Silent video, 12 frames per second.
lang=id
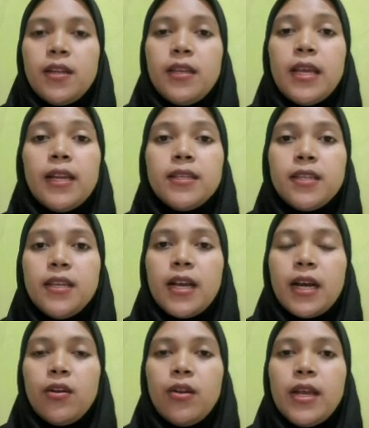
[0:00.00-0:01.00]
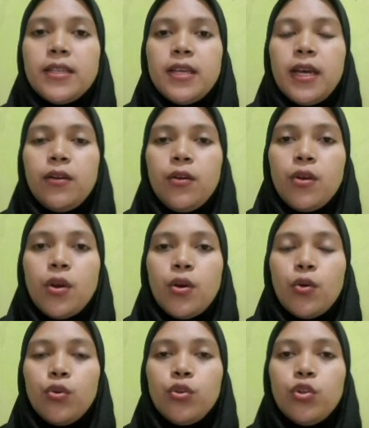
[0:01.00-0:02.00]
yang, disediakan oleh ASEAN
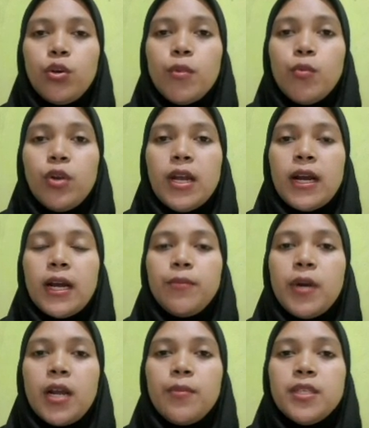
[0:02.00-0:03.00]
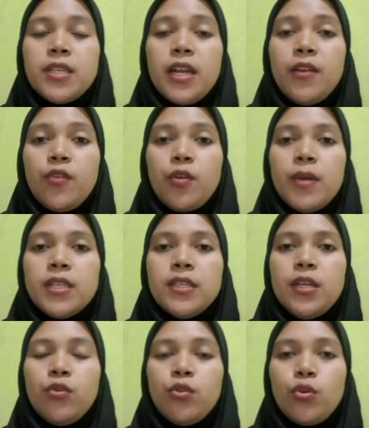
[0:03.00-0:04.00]
untuk memudahkan para pencari
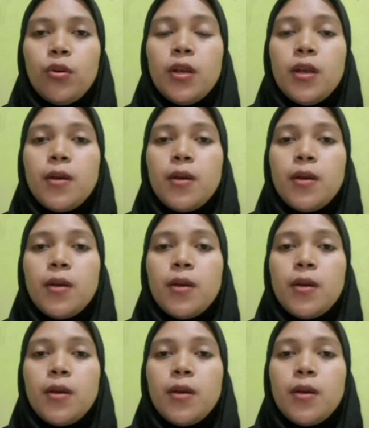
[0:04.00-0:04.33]
informasi untuk